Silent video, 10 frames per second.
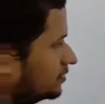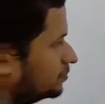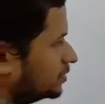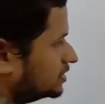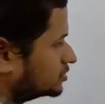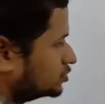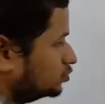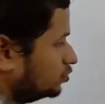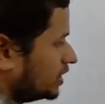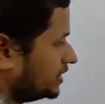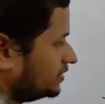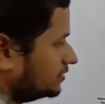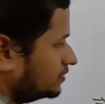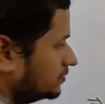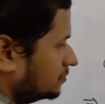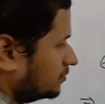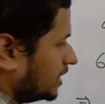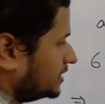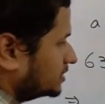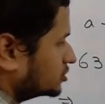प्लस टू एन
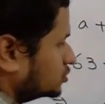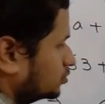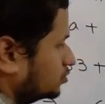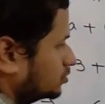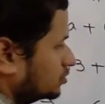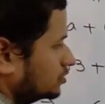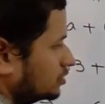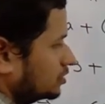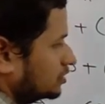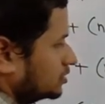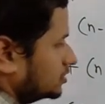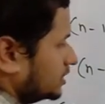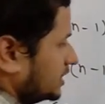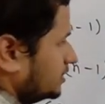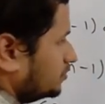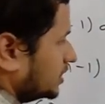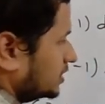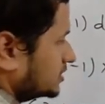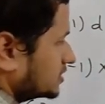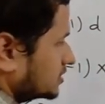माइनस टू थ्री
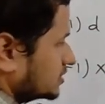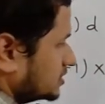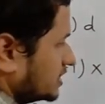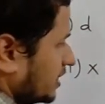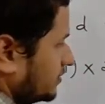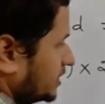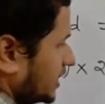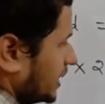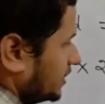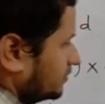प्लस सेवन एन